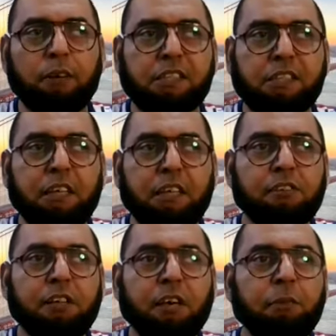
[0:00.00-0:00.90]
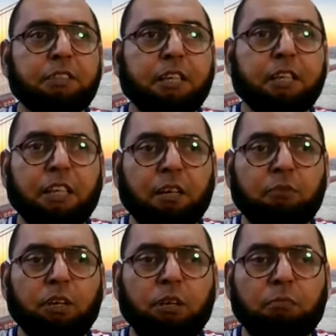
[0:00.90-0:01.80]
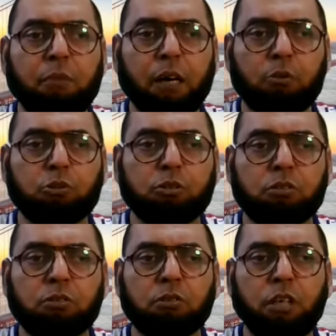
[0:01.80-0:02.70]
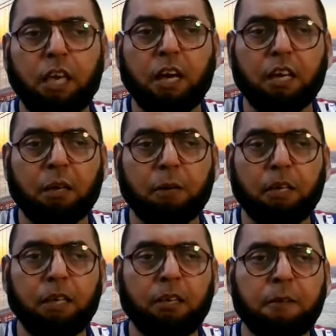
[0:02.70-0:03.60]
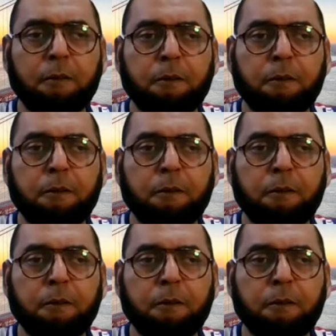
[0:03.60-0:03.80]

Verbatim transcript: वेस्ट इंडीज ने हमेशा की तरह वही मायूस किया कि भाई